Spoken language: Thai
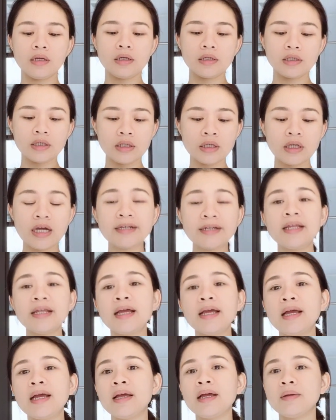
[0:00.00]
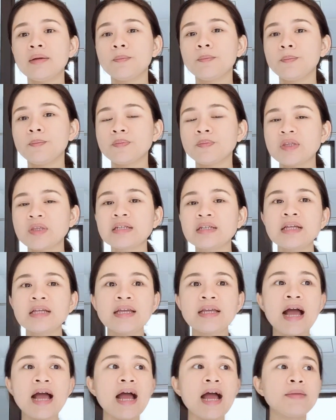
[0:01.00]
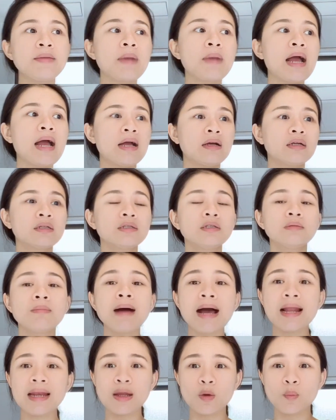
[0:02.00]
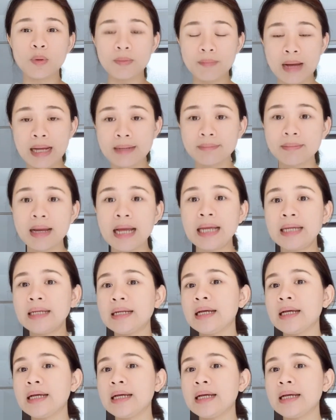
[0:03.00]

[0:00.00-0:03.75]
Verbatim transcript: คืออันเนี้ยตั้งแต่ย้ายมาก็คือบ้านเราเป็นบ้านใหม่